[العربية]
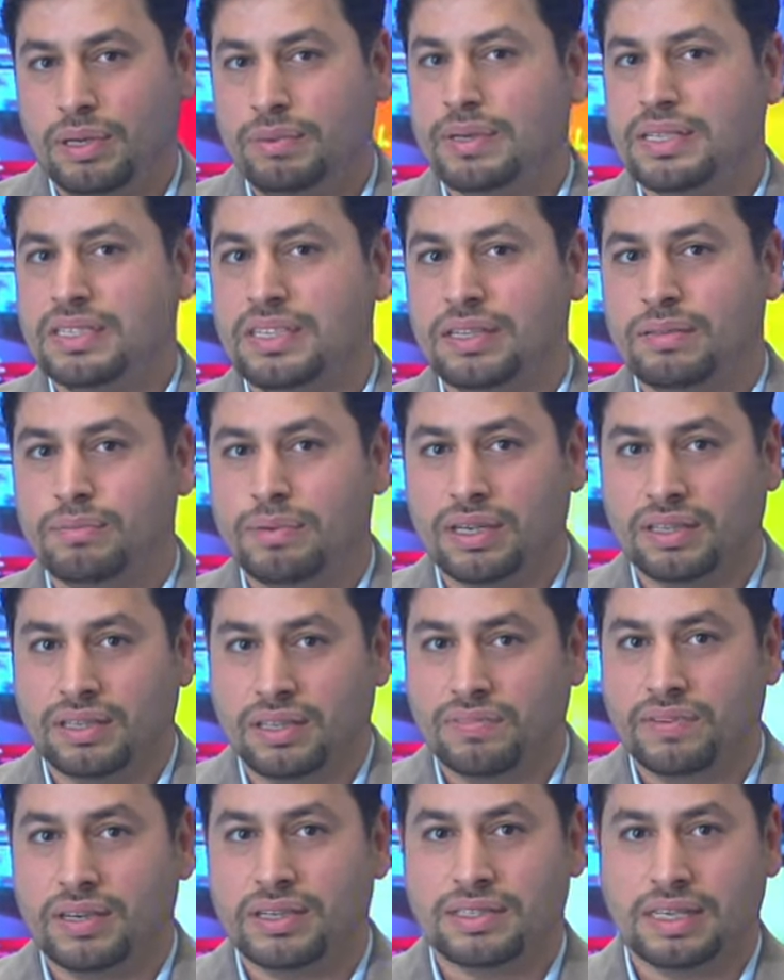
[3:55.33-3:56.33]
لمزيد من
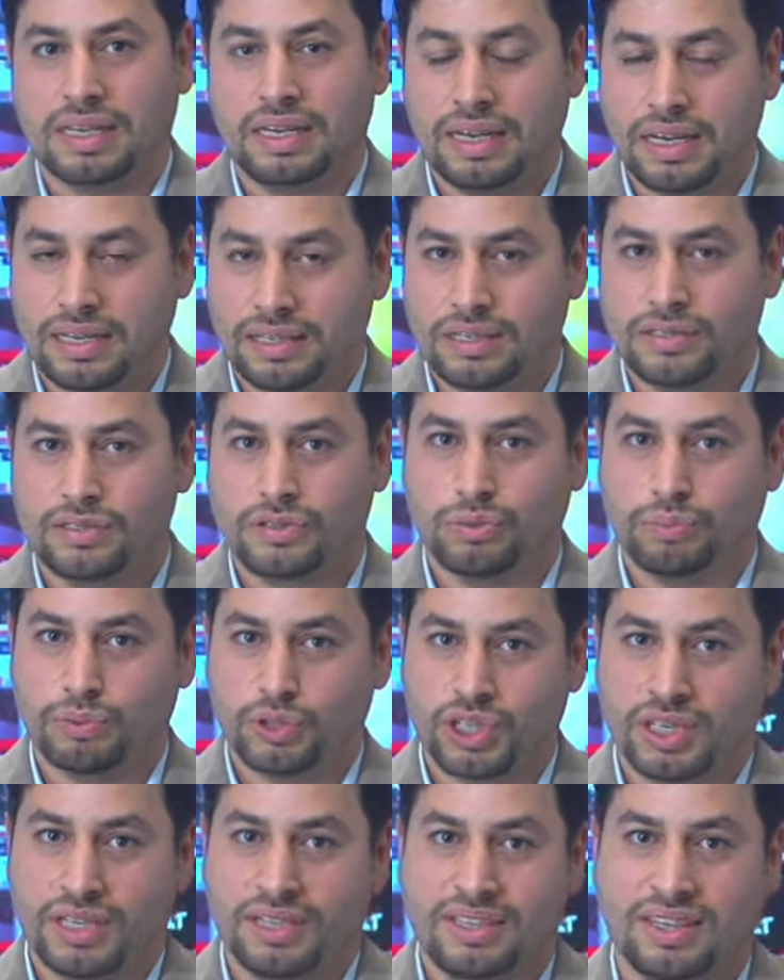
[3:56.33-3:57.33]
التفاصيل لا تنسوا
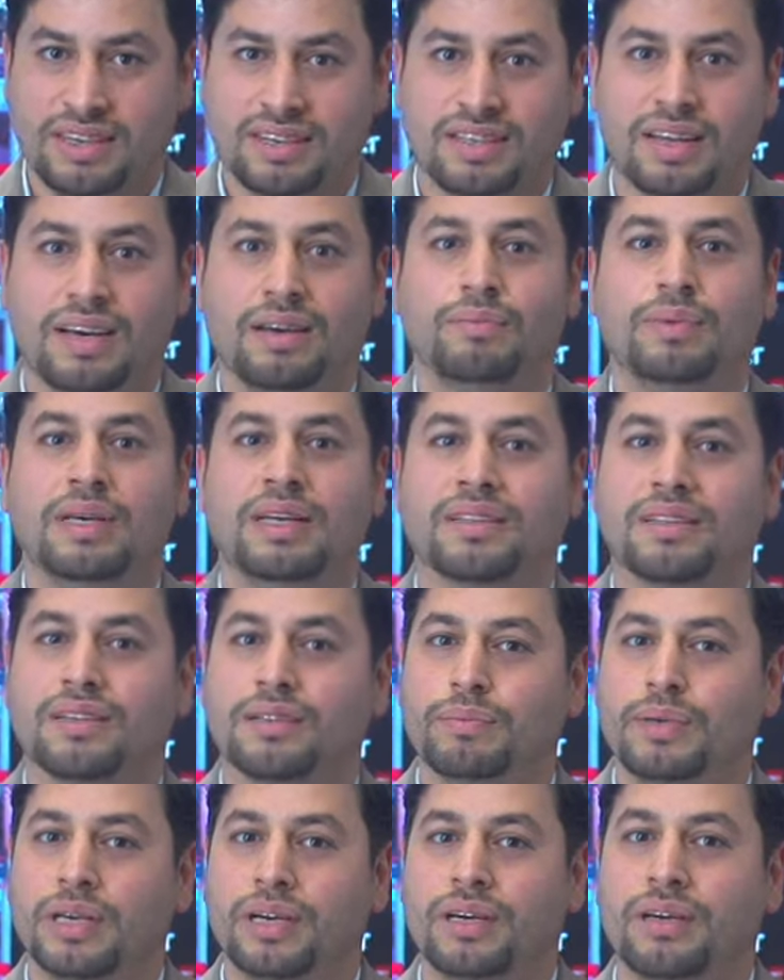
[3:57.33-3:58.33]
مشاهدينا تحميل
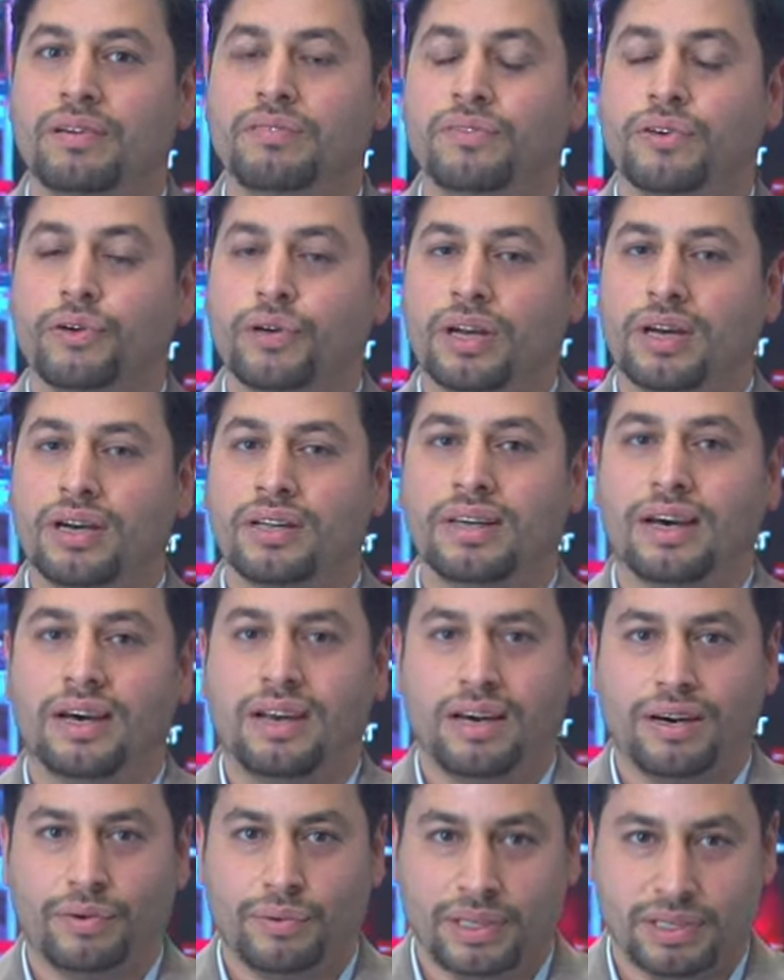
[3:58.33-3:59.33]
تطبيق انفوغراد
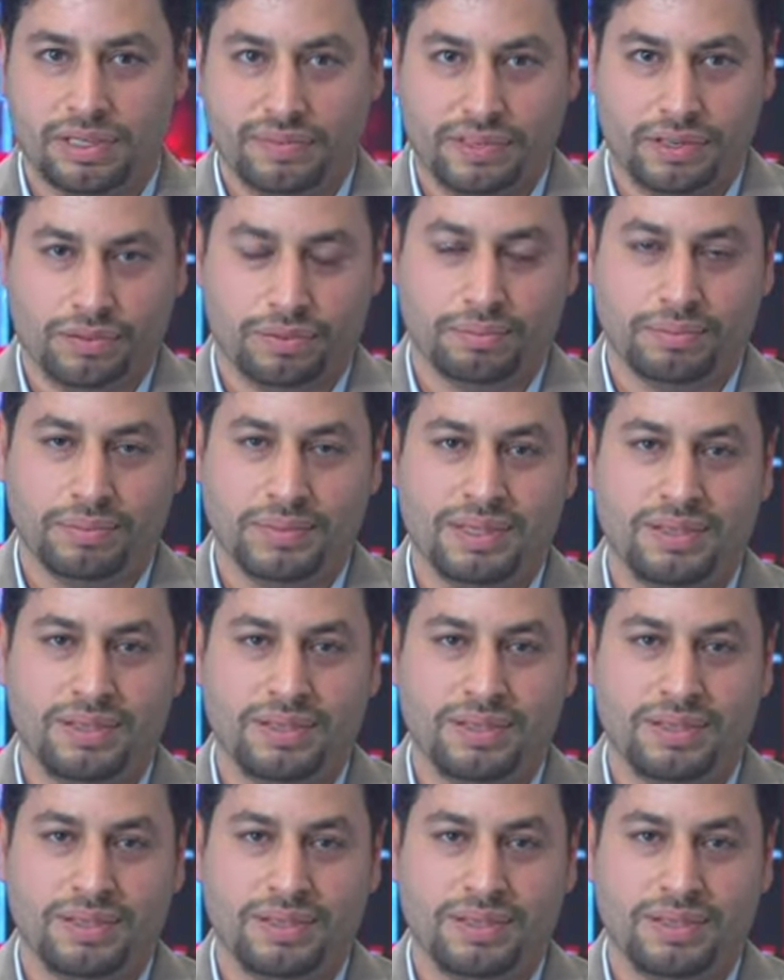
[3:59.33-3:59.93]
على هواتفكم